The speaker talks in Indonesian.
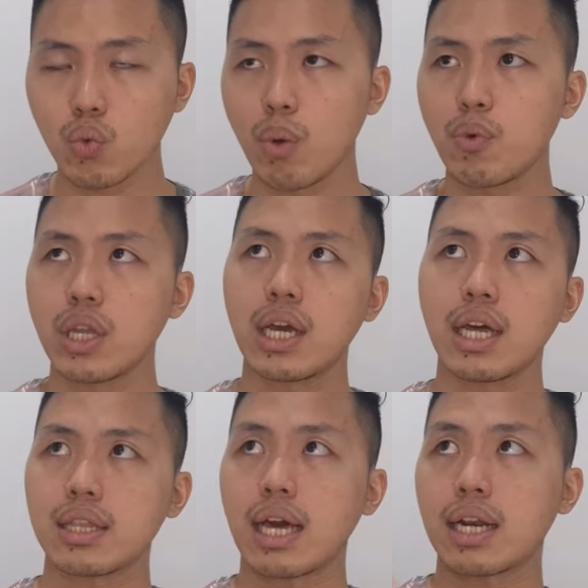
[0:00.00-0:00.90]
Gue
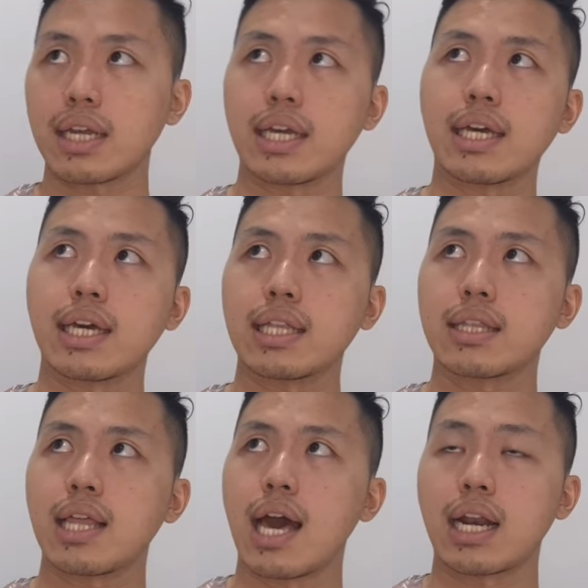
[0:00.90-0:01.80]
punya
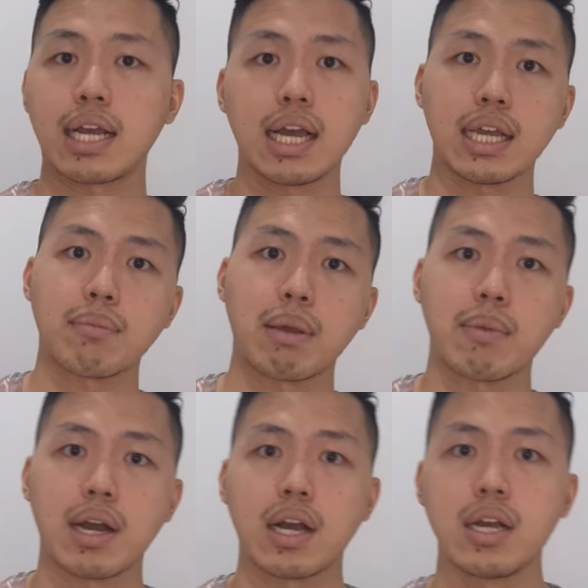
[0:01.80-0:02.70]
target harga yang
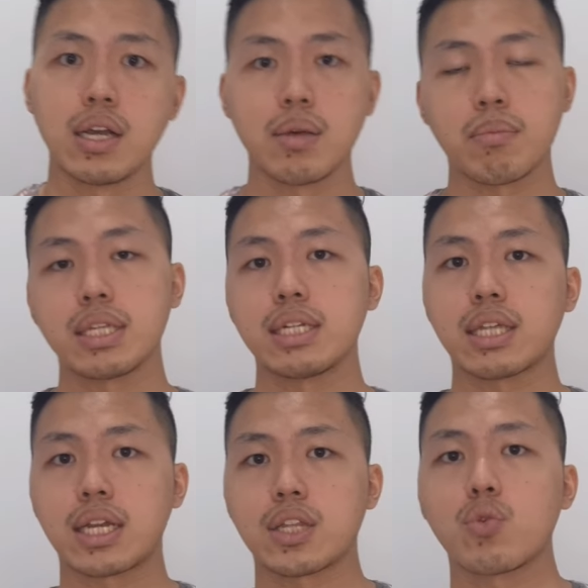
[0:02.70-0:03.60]
memang
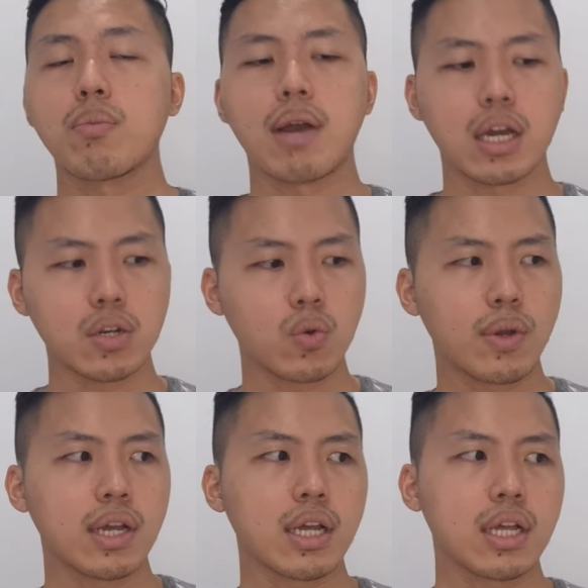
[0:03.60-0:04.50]
menjadi target gue bahkan
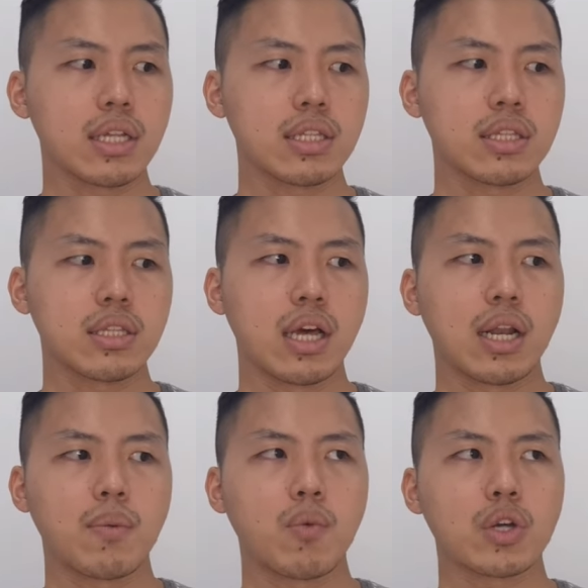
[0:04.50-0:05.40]
gue
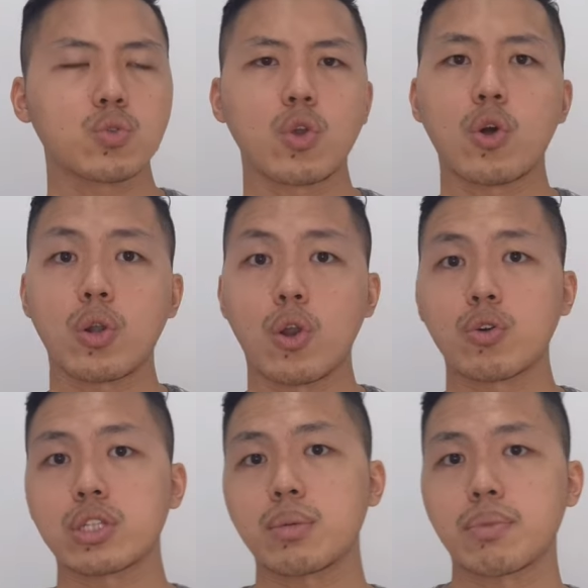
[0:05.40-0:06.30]
dalam waktu long,
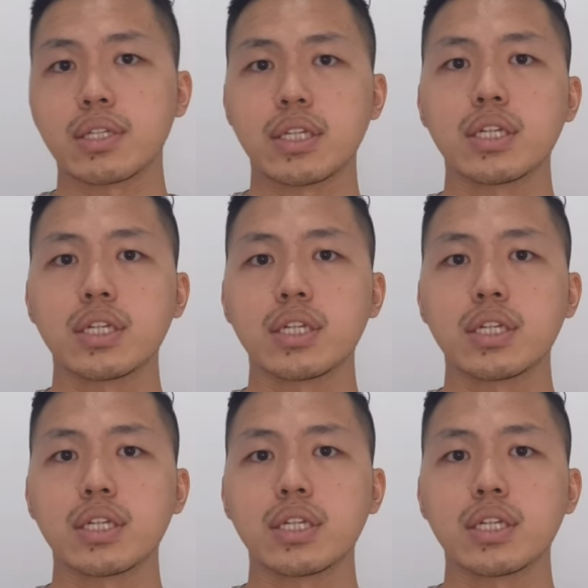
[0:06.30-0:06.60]
long term ya.